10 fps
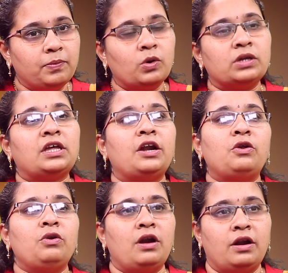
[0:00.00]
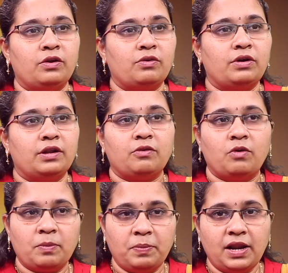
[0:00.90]
ఒక తండ్రి ఉన్నాడు అనుకోండి
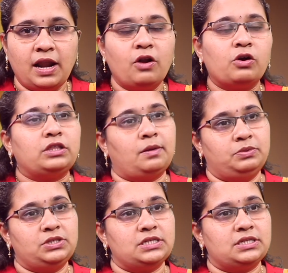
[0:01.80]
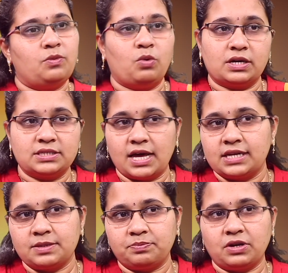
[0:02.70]
ఒక పిల్లాడు ఒక తప్పు చేస్తే
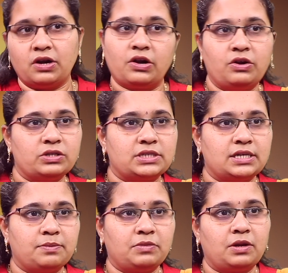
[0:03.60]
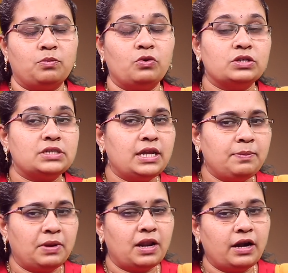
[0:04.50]
ఒకసారి చెప్తాడు రెండోసారి చెప్తాడు మూడోసారి
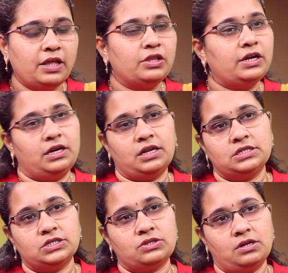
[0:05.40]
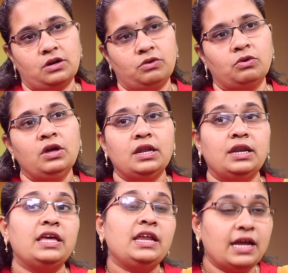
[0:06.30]
ఈ పిల్లాడు ఎందుకు ఇట్లా చేస్తున్నాడు
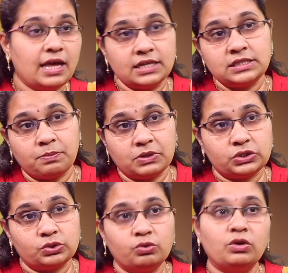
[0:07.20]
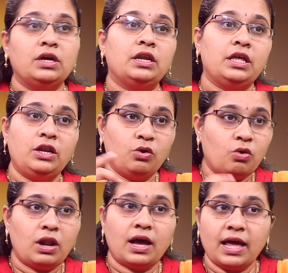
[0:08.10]
నేను ఇంకెలా చెప్పచ్చు నేను
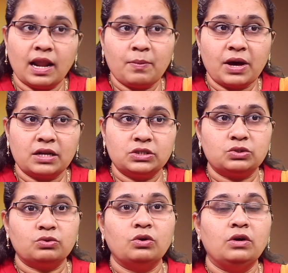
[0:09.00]
ఇంకోలా ఎలా మారచ్చు